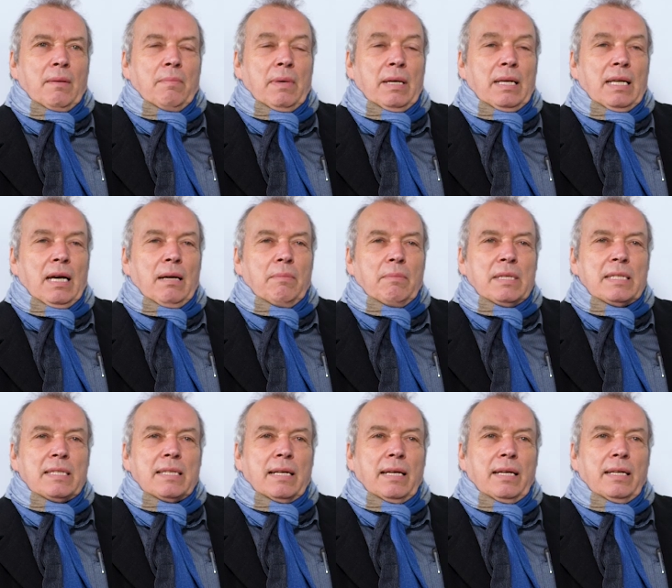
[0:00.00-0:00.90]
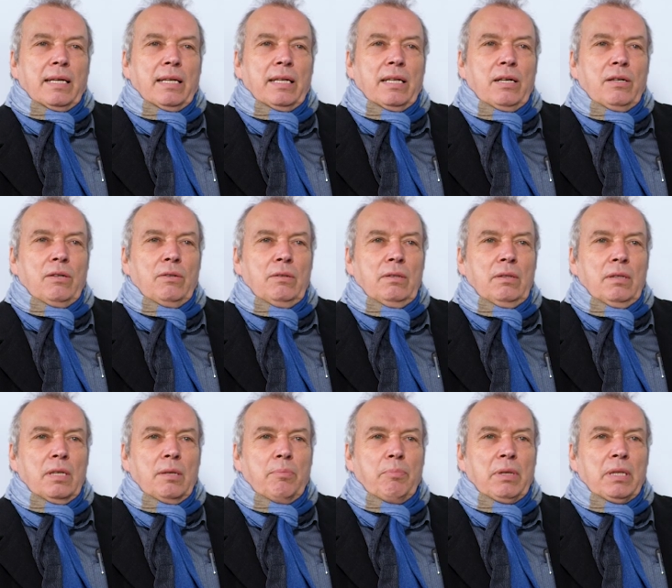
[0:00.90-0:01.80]
Mein Name ist Rainer Nau,
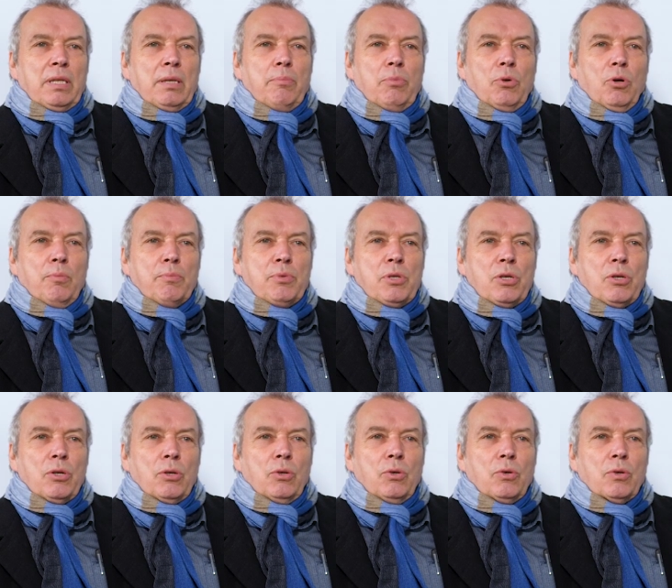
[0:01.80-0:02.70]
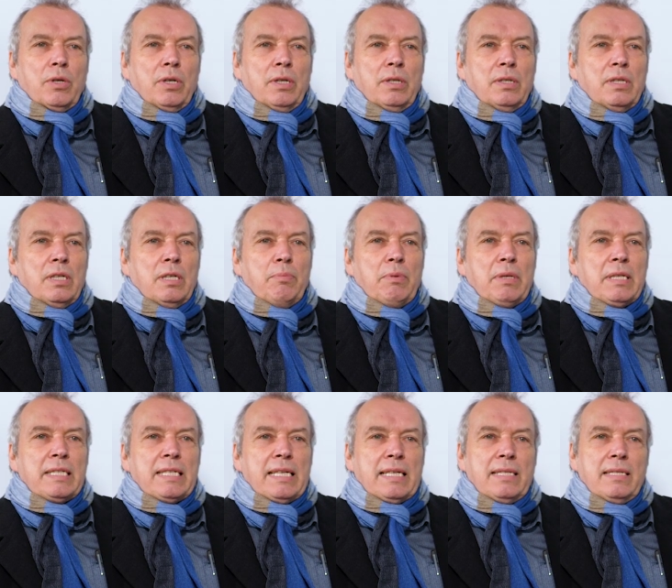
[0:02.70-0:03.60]
ich bin Diplompsychologe, ich
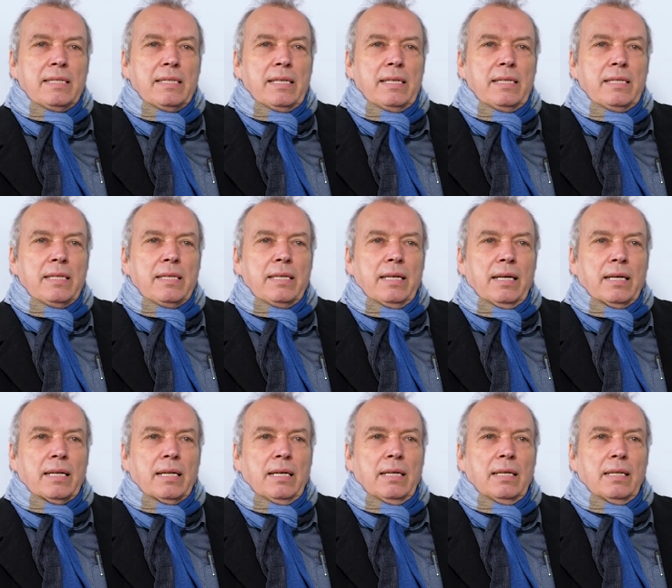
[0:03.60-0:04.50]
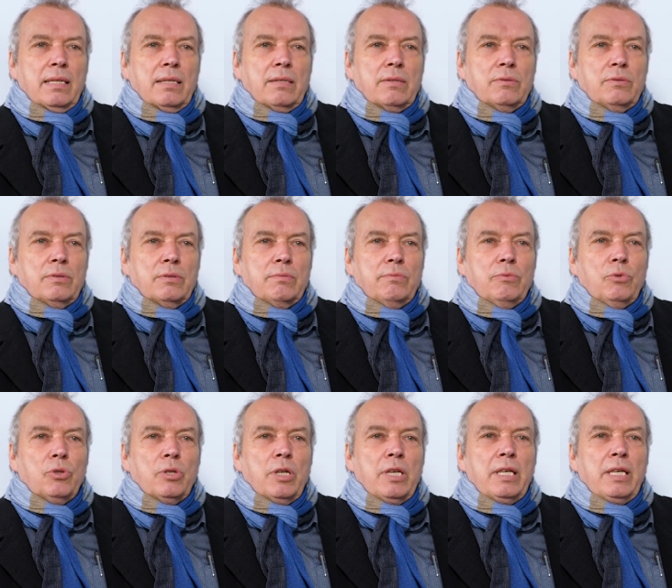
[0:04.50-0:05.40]
bin 66 Jahre alt und
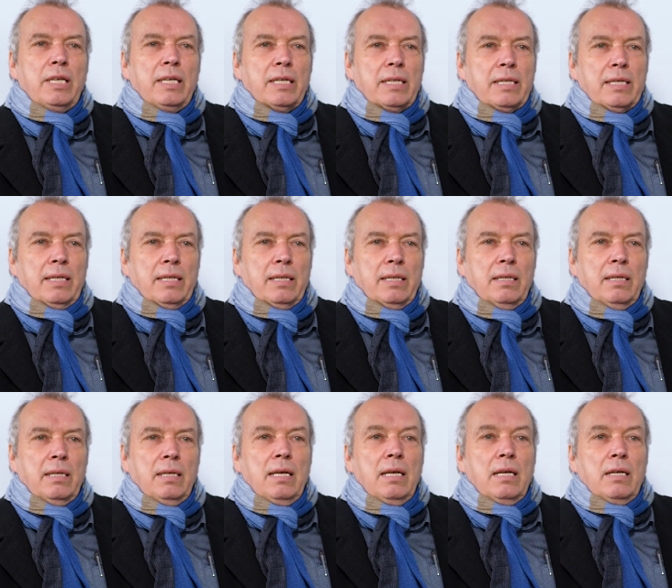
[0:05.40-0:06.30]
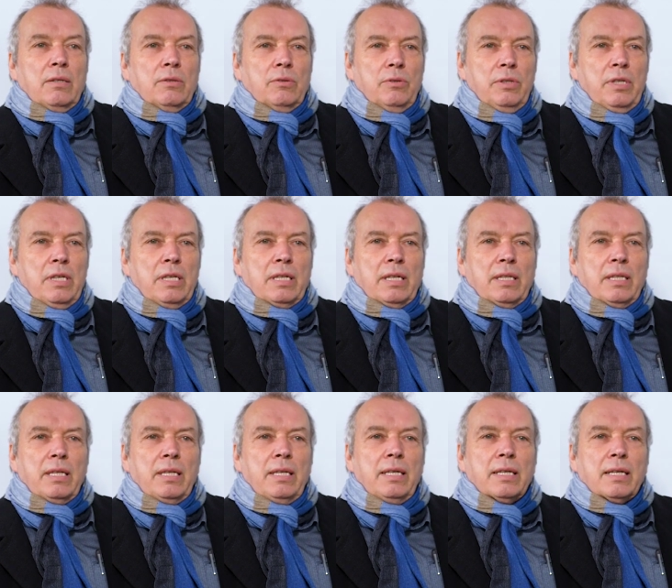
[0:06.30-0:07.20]
wohne in Kirchheim. Und ich
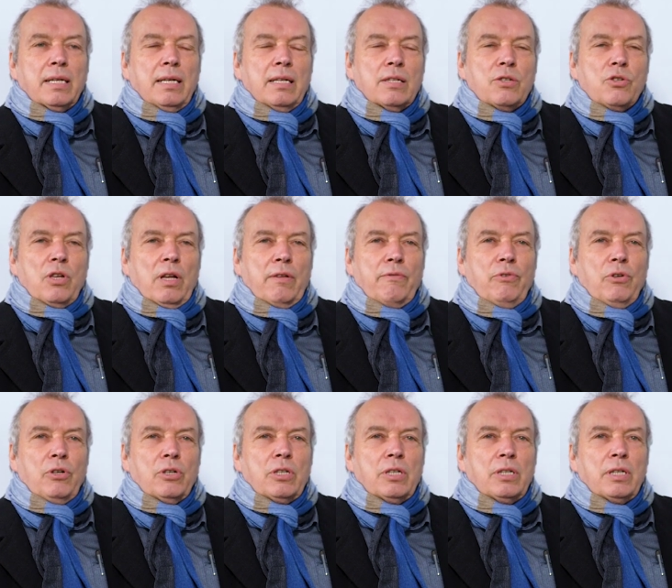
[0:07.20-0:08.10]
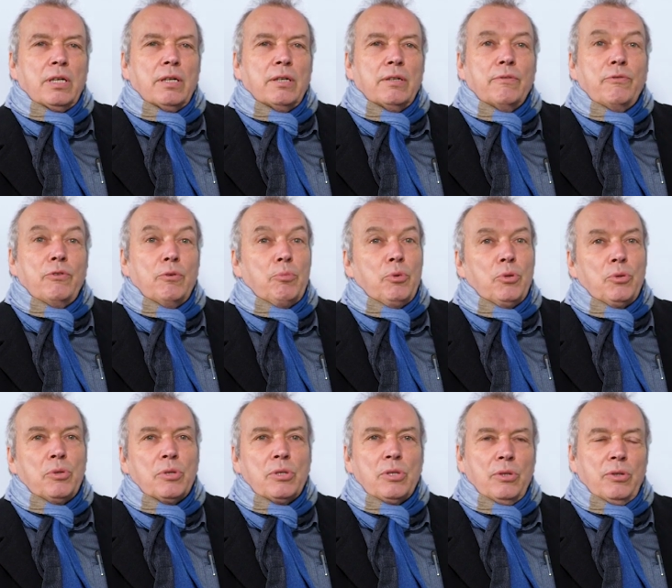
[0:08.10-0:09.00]
kandidiere als Stadtfordernder für
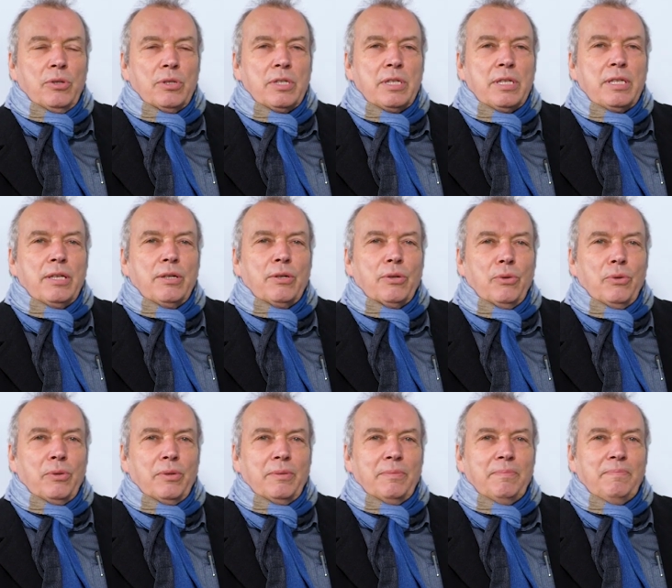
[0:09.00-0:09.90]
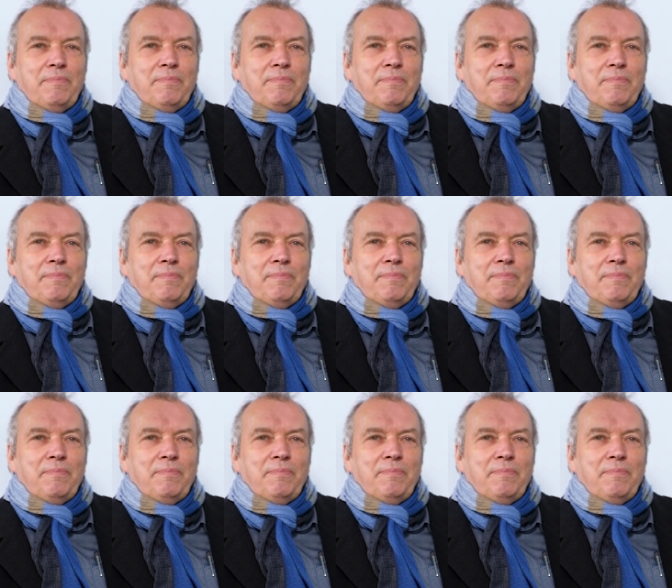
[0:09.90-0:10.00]
Bündnis 90 Die Grünen.